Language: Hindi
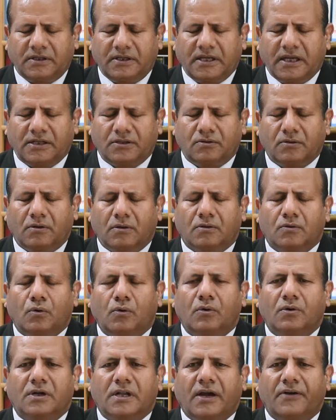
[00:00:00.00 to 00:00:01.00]
ये जो
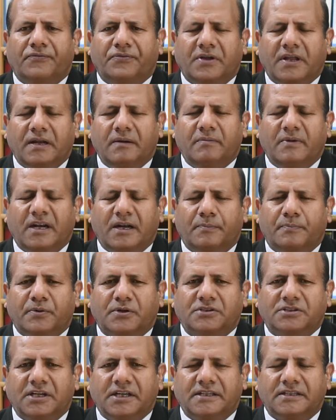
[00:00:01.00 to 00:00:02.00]
कोड ऑफ क्रिमिनल
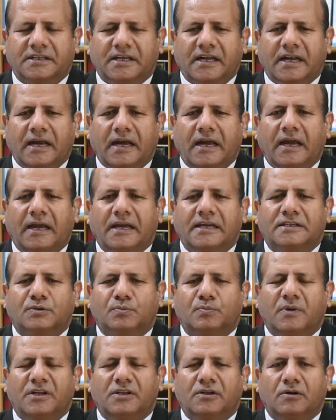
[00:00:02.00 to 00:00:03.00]
प्रोसीजर है
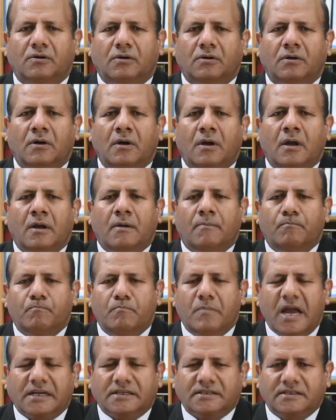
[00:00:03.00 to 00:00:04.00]
इसमें जो
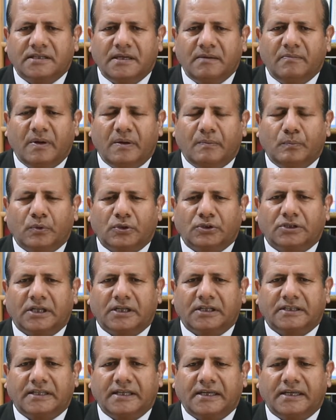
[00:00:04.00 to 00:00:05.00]
मैक्सिमम
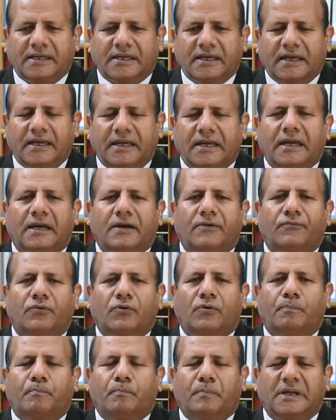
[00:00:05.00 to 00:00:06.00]
मुद्दत दी गई है
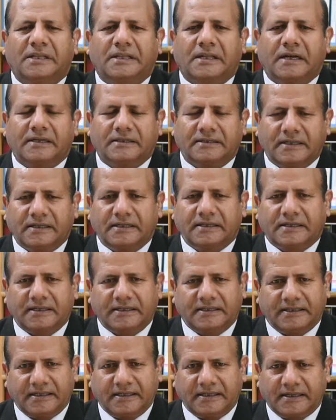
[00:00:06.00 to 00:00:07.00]
वो पंद्रह दिन
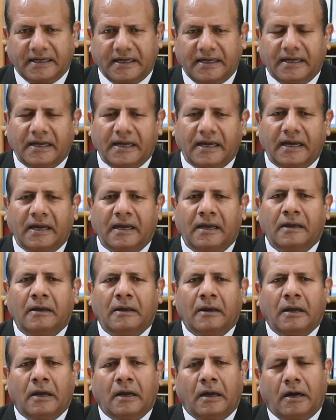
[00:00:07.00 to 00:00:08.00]
की दी गई है
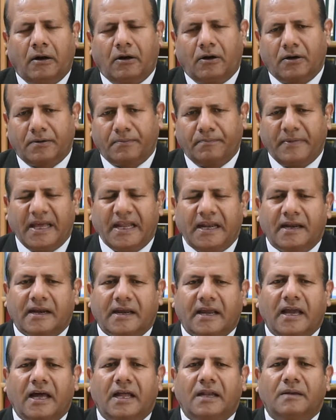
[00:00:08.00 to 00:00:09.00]
और मेरे
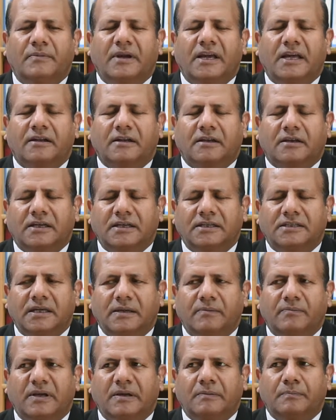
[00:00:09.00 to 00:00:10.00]
ख्याल में
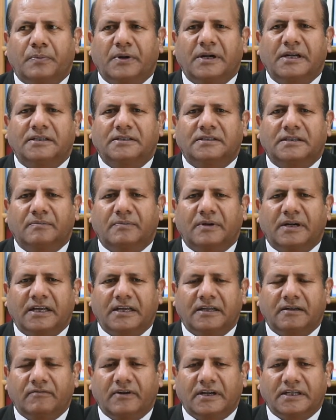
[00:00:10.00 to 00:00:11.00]
किसी भी बड़ी से बड़ी
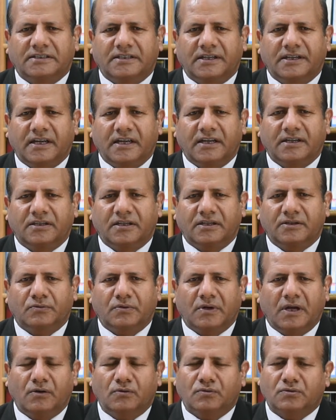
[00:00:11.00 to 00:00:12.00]
इन्वेस्टिगेशन
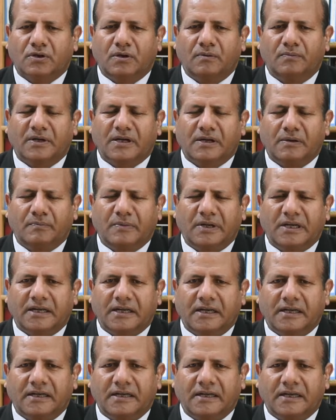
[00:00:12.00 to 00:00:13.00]
जो है उसको मुकम्मल
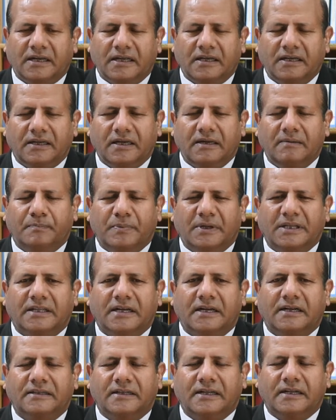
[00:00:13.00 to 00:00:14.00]
करने के लिए
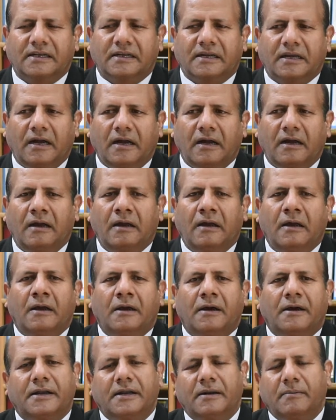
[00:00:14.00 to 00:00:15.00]
पंद्रह दिन का
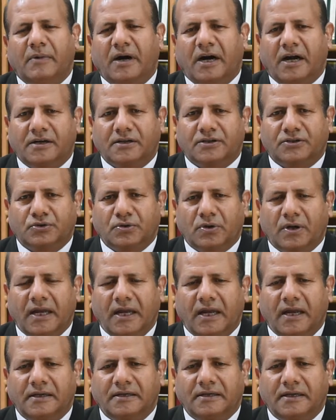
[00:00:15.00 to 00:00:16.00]
रिमांड जो
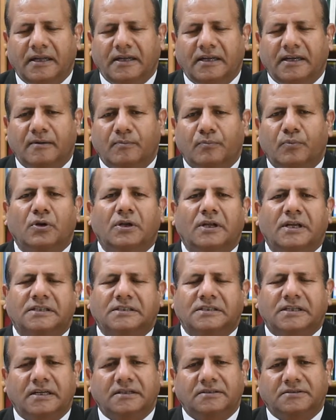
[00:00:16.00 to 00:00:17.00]
है यानी कि
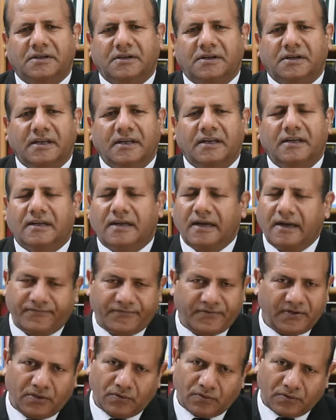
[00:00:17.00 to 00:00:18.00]
पुलिस कस्टडी
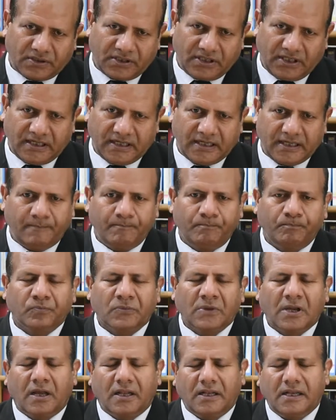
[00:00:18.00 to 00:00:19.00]
काफ़ी होती है
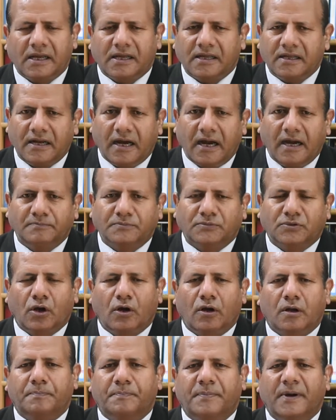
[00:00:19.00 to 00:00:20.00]
लेकिन आम
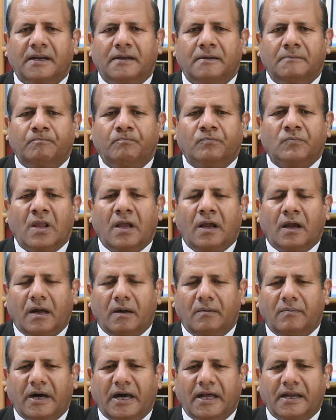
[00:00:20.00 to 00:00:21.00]
तौर पर
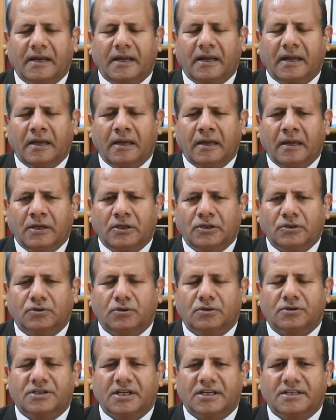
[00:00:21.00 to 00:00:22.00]
हमारे
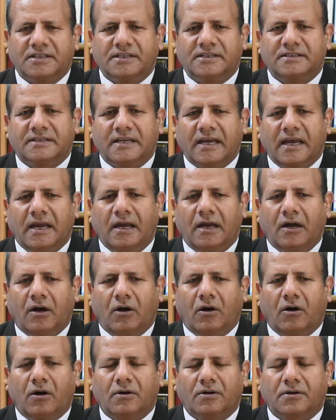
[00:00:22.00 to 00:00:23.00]
जो जजेस हैं
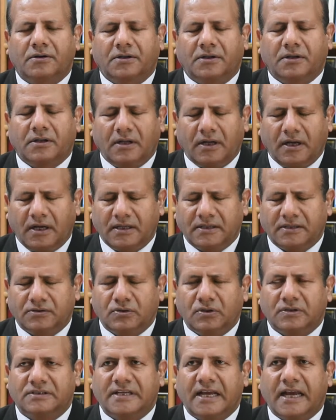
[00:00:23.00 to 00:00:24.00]
और
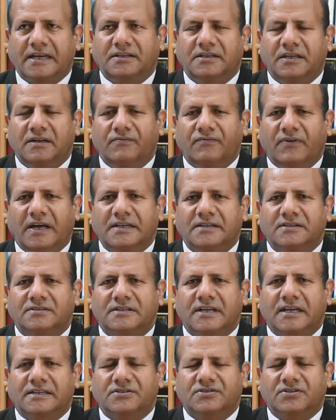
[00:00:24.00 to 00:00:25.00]
जो सेक्शन
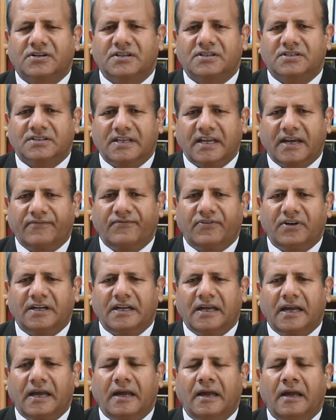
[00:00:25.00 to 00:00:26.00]
167
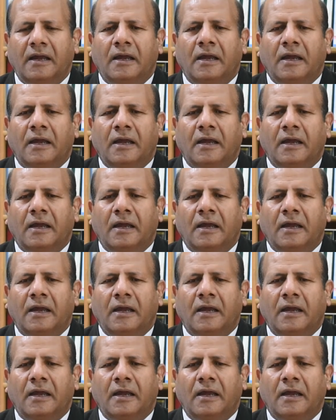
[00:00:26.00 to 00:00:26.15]
है